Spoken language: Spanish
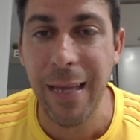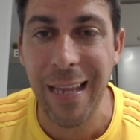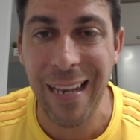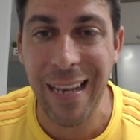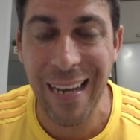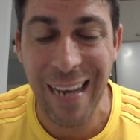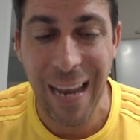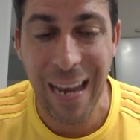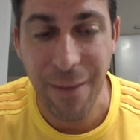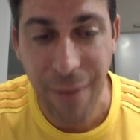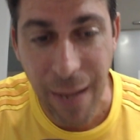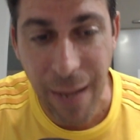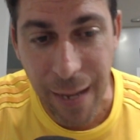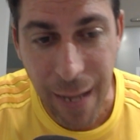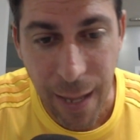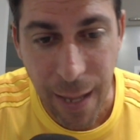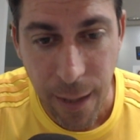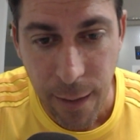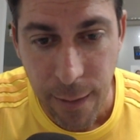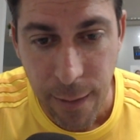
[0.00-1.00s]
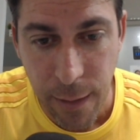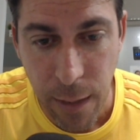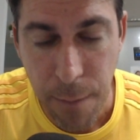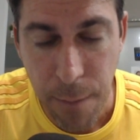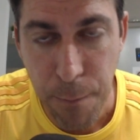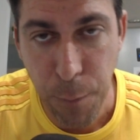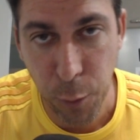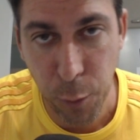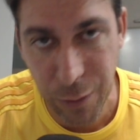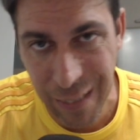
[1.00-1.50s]
la baja
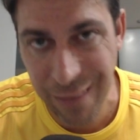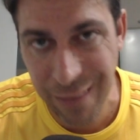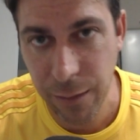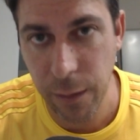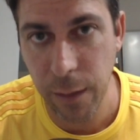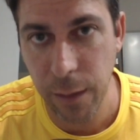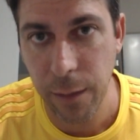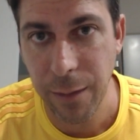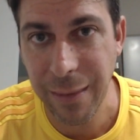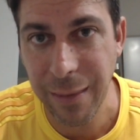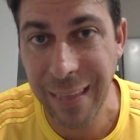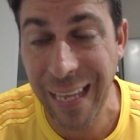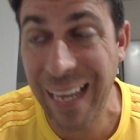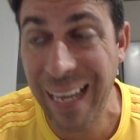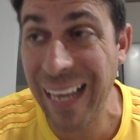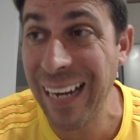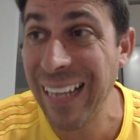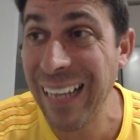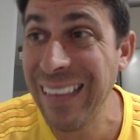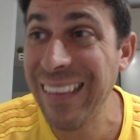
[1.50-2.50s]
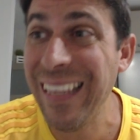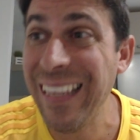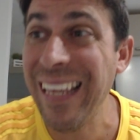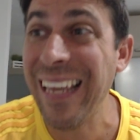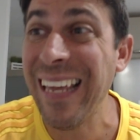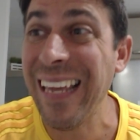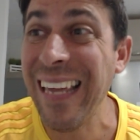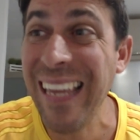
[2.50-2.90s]
importante de Escalante